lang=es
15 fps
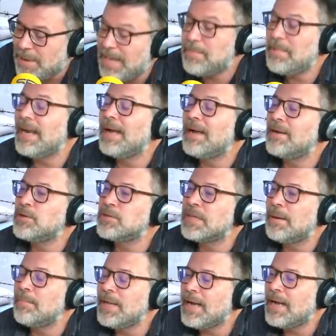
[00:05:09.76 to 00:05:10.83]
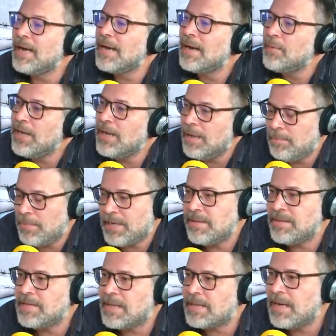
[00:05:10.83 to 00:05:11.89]
voy a llamar a nuestra amiga Bea,
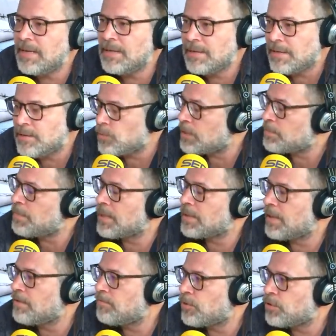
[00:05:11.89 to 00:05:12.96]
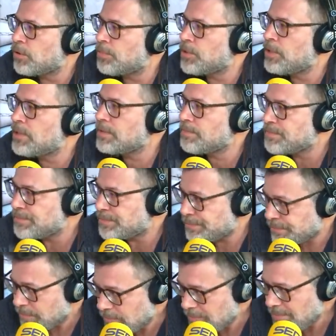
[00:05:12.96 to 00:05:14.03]
perra de Satán, que es una experta en fotopollas.
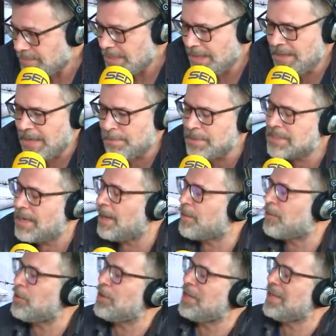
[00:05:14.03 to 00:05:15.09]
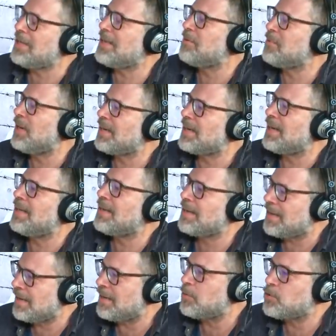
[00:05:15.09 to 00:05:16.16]
Sí. Que me seleccione ella una que
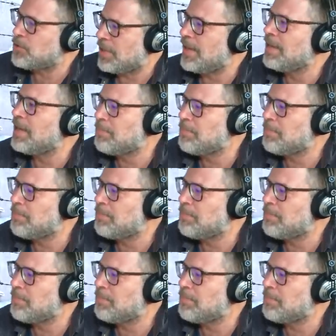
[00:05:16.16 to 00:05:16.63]
le. Que le Hombre,